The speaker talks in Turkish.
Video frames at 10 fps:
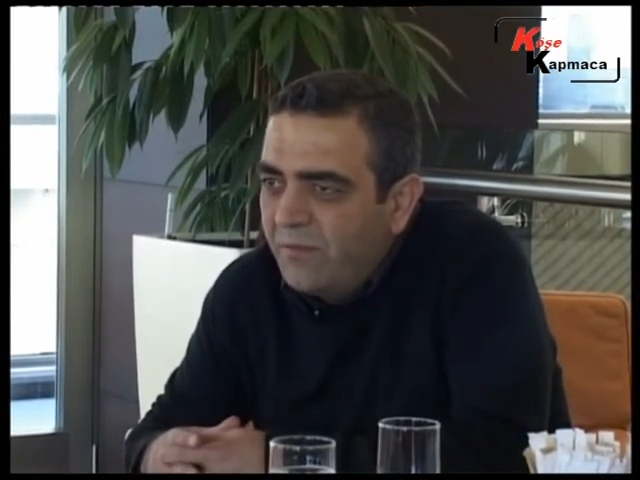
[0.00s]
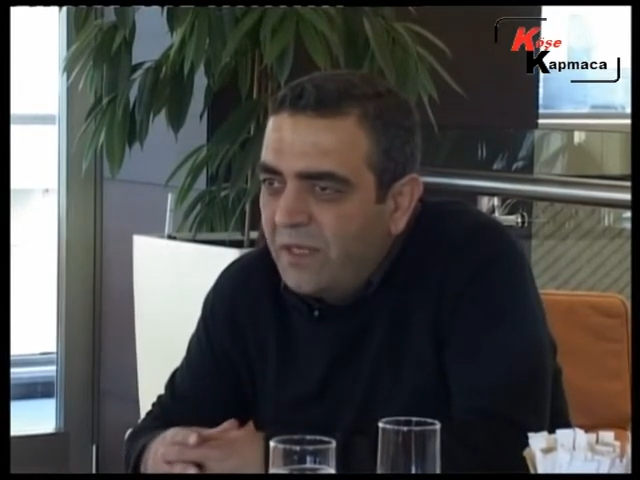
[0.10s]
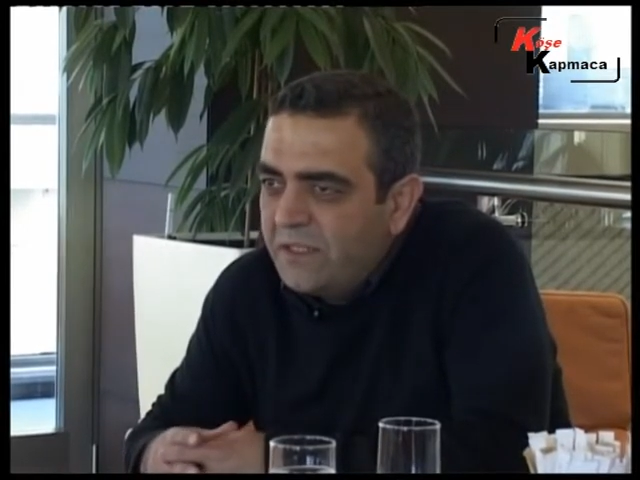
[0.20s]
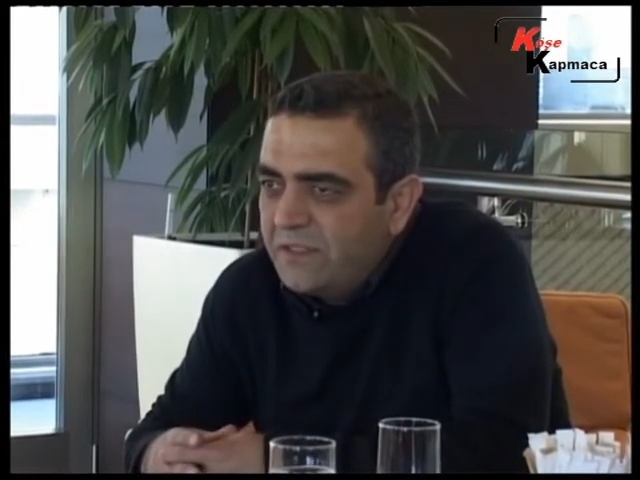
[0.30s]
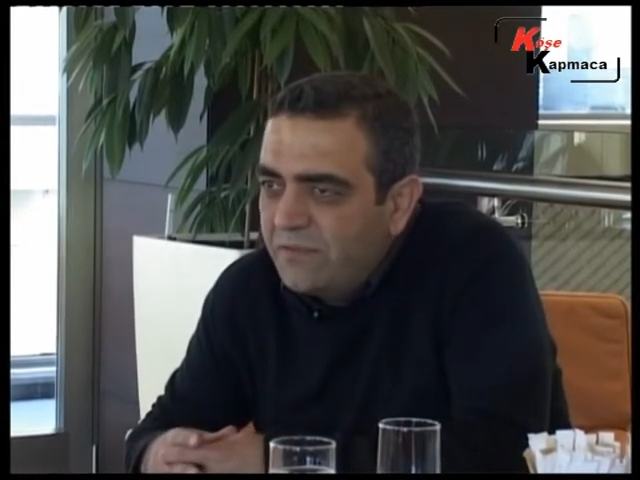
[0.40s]

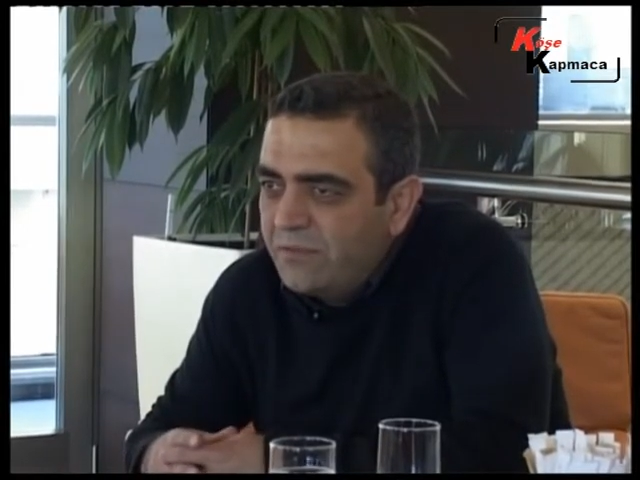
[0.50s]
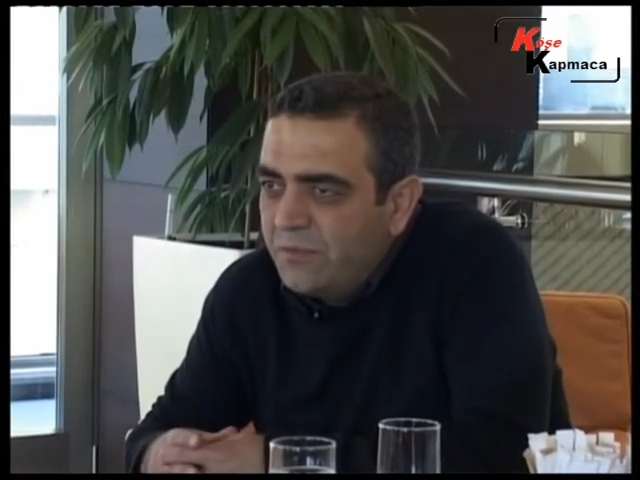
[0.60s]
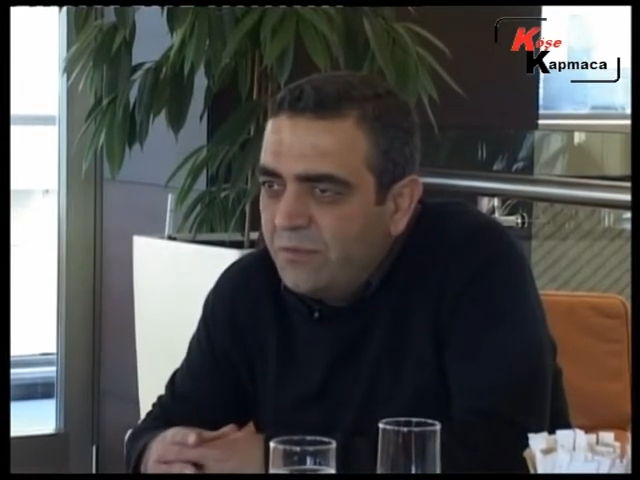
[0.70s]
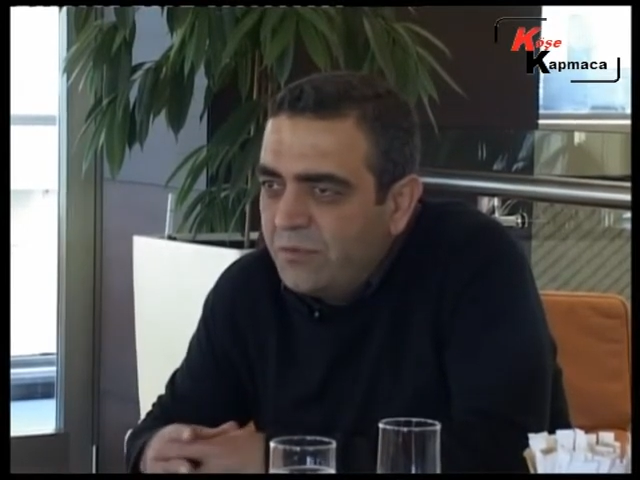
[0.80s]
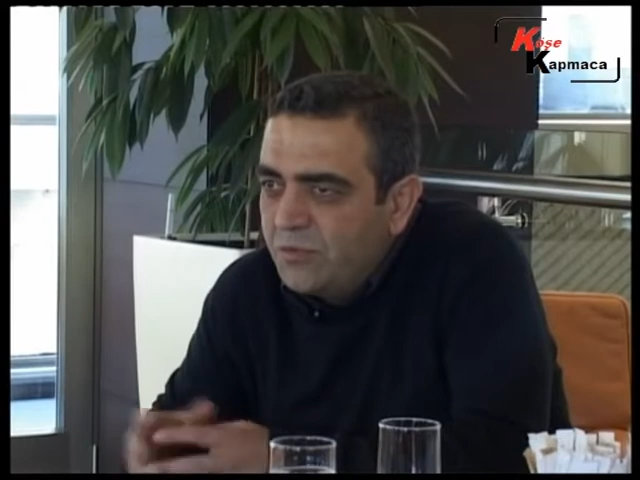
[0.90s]
maalesef
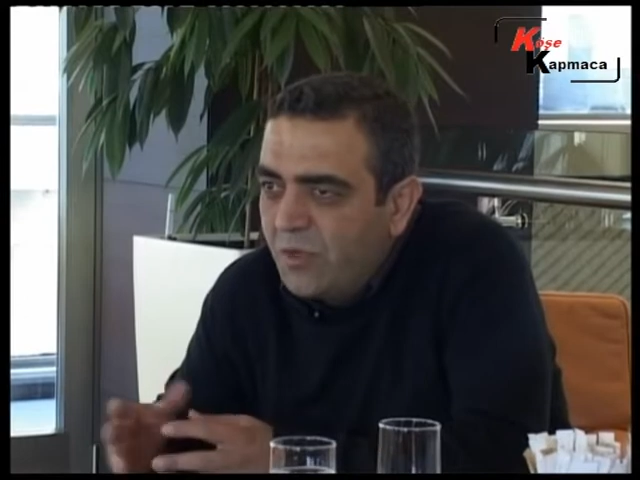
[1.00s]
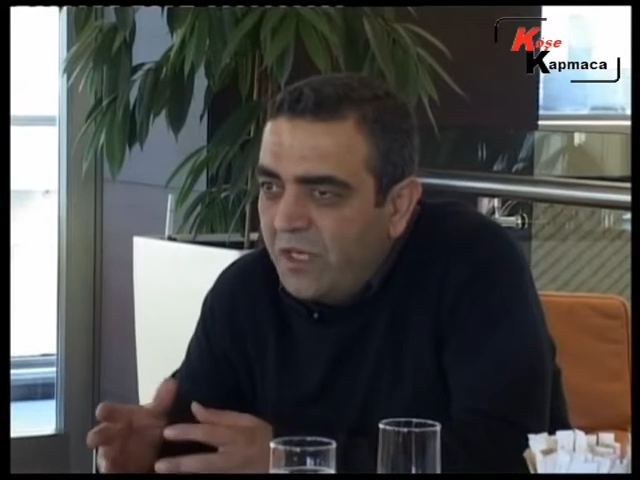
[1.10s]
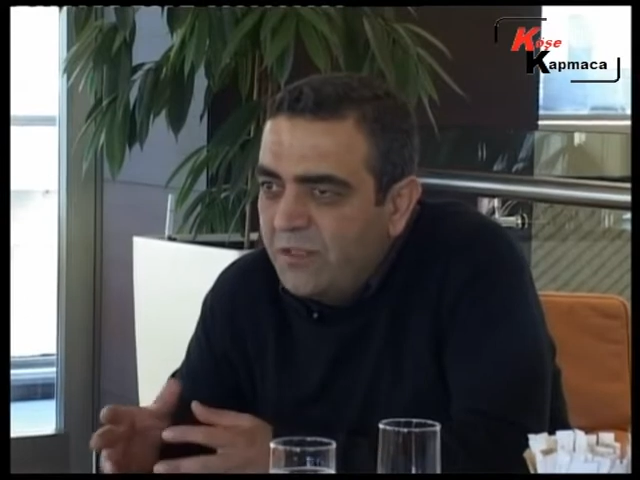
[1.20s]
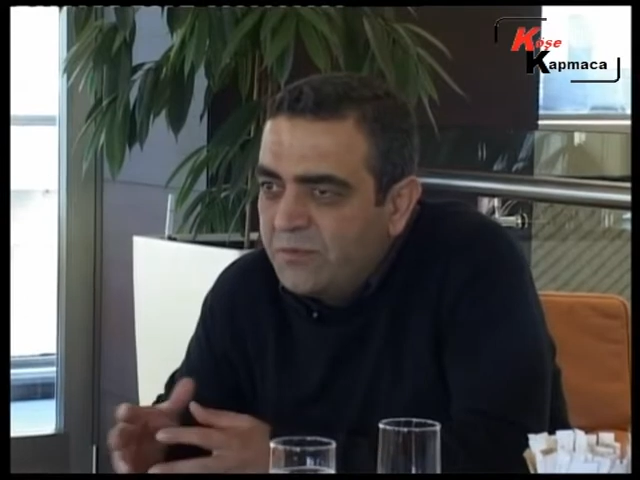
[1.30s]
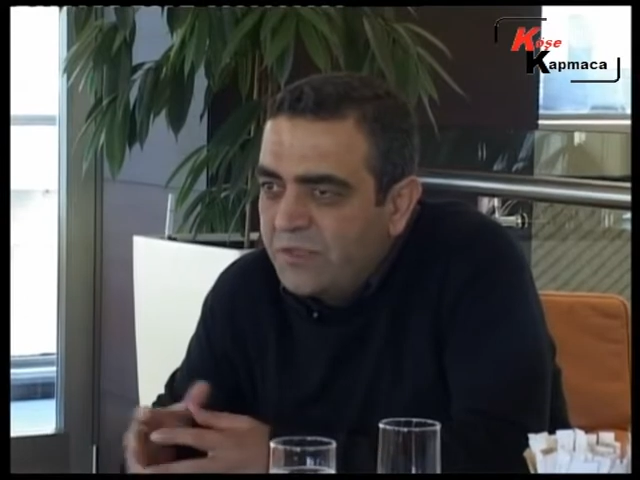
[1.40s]
birçok
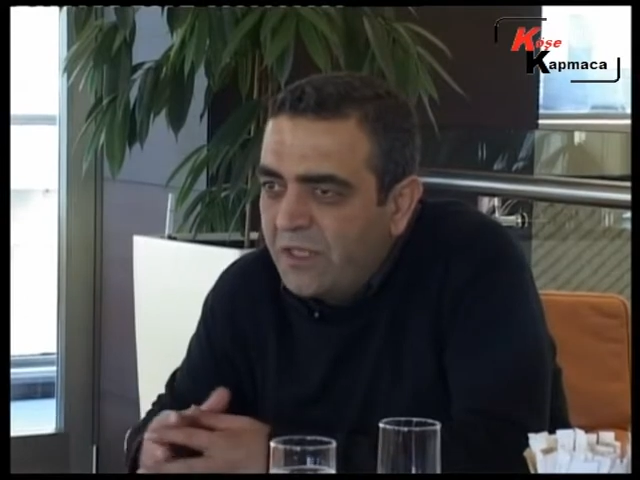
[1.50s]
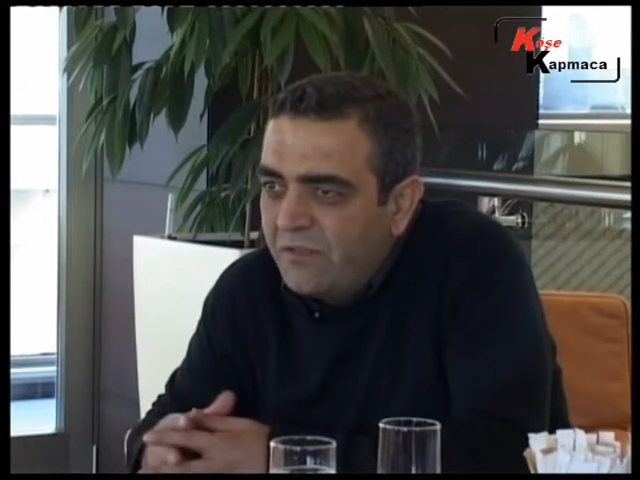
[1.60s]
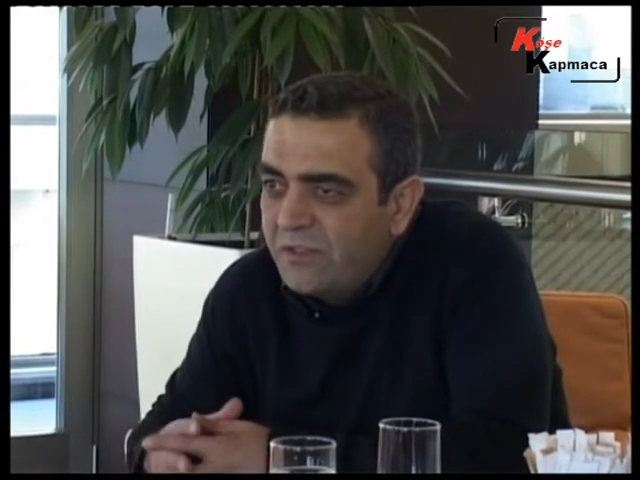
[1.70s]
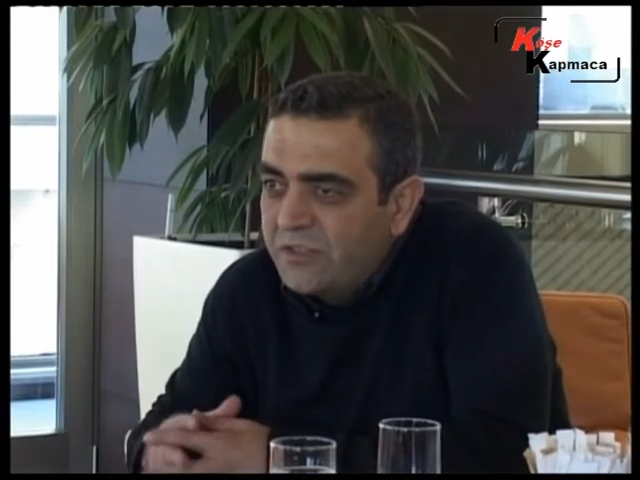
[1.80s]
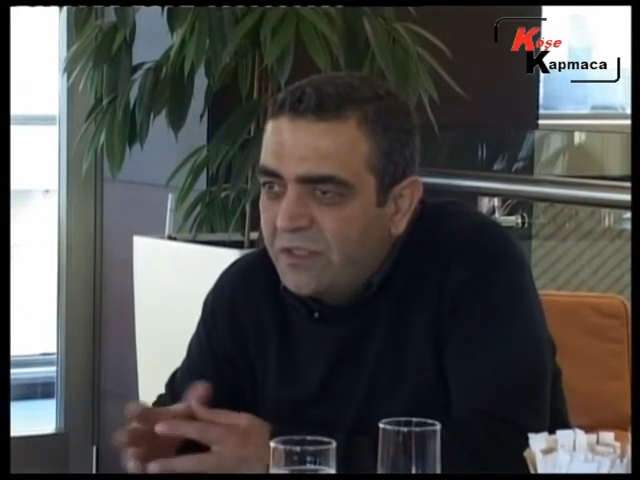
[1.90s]

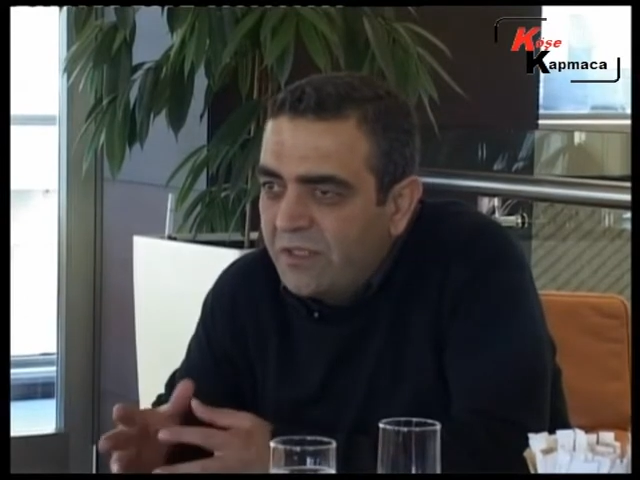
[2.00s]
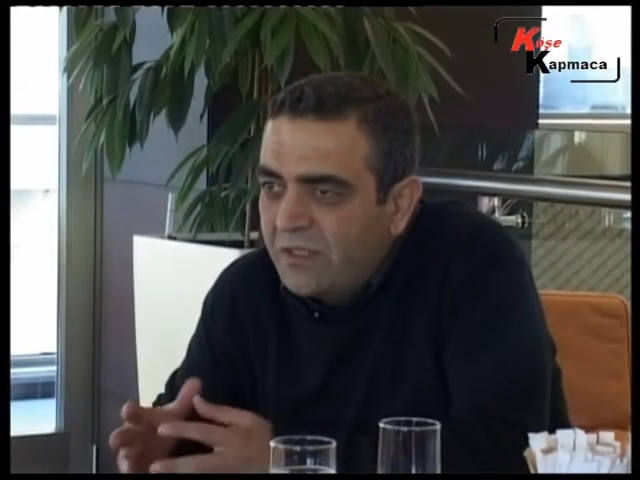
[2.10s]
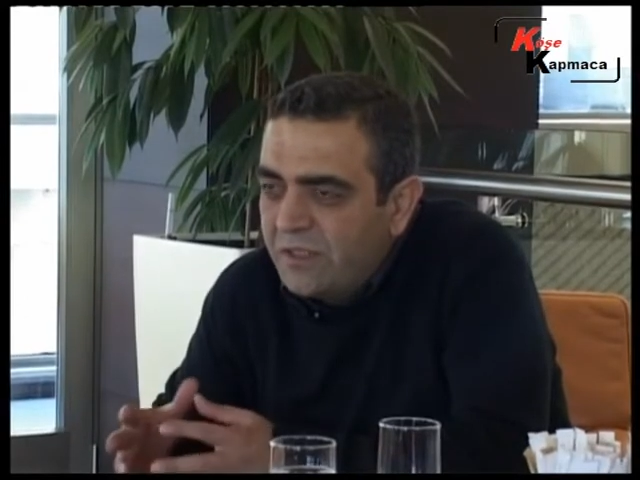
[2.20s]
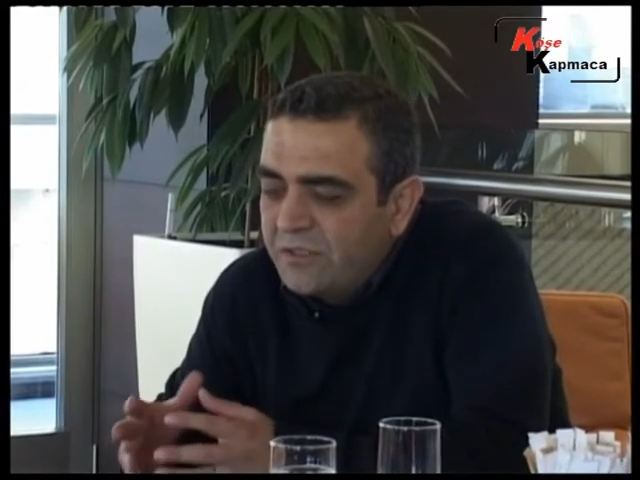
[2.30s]
ayrımcılığa ve dışla,